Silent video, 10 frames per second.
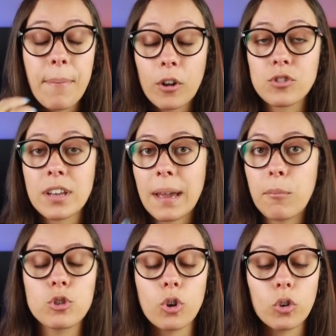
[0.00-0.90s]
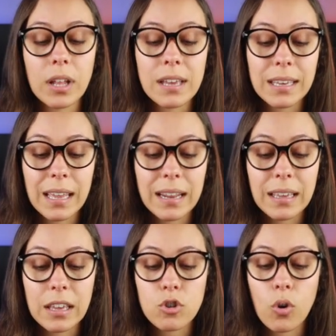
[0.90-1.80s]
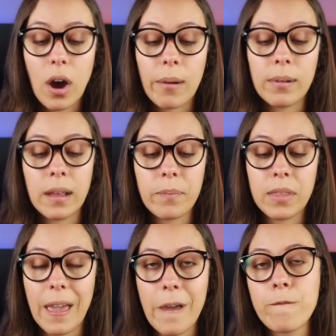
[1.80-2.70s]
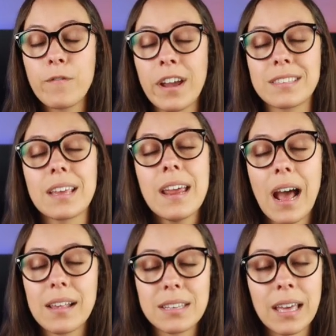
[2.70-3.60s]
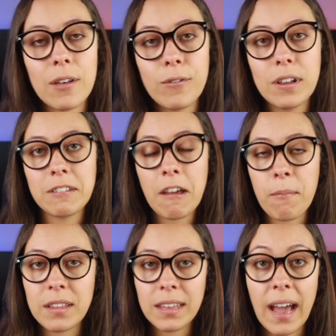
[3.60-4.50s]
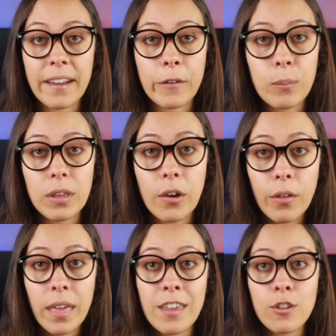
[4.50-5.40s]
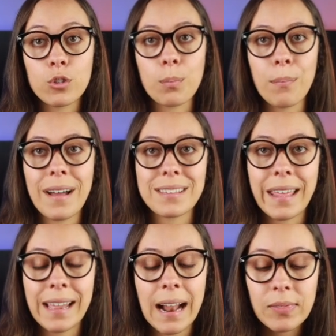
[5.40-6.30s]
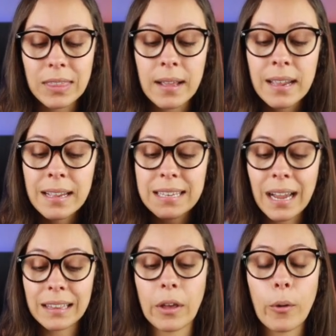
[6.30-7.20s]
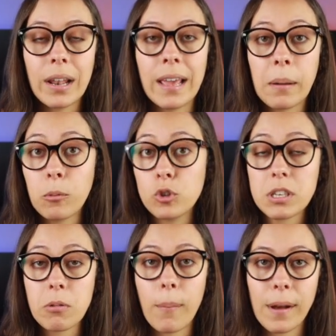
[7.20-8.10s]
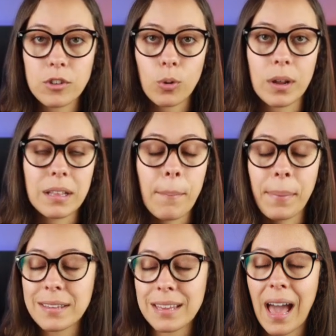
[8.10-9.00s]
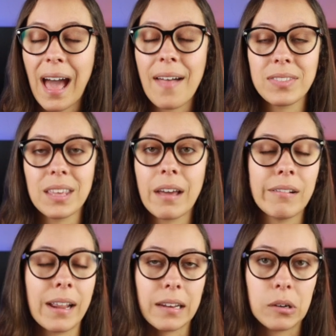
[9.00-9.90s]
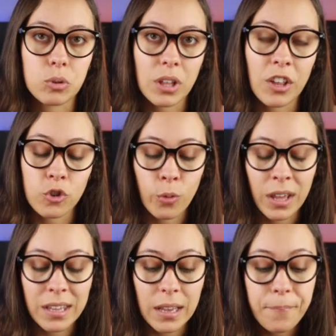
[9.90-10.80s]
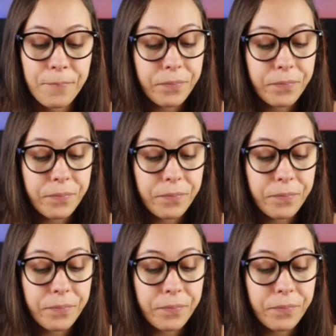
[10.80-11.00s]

pero sé que muchos de ustedes quieren que yo hable de Enphase así que definitivamente haré un video de ellos más adelante, ya que tengo que leer muchísimo más sobre esta empresa antes de hablarles a ustedes sobre ella.